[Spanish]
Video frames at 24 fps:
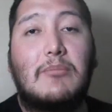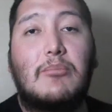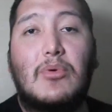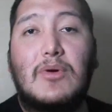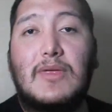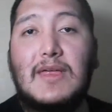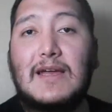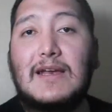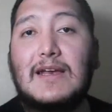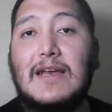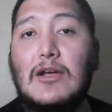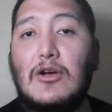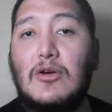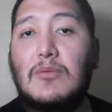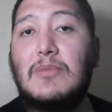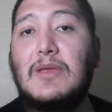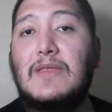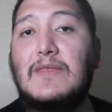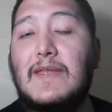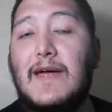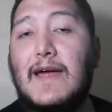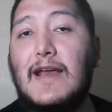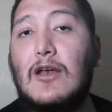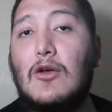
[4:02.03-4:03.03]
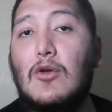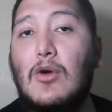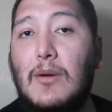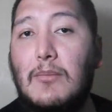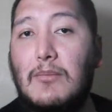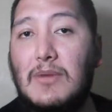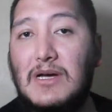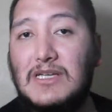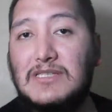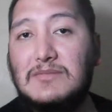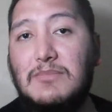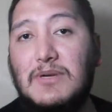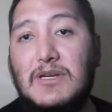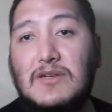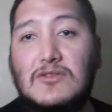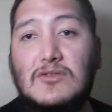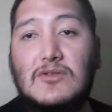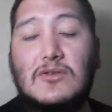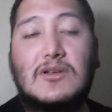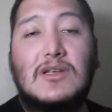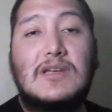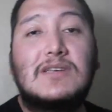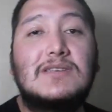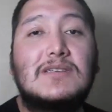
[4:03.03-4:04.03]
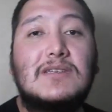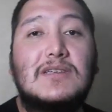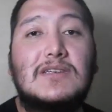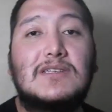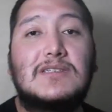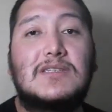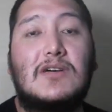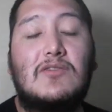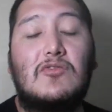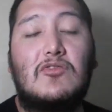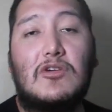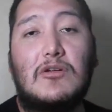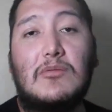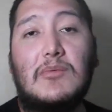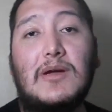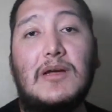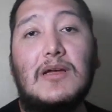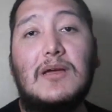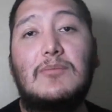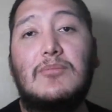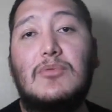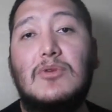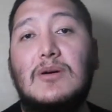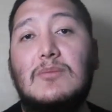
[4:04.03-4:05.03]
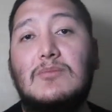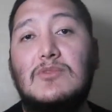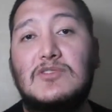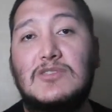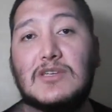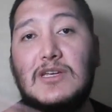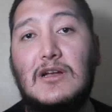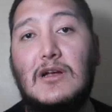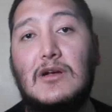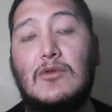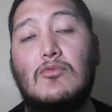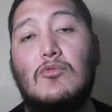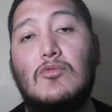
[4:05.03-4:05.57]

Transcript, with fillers: pueda recomendarlo a más personas y de esta forma que podamos ser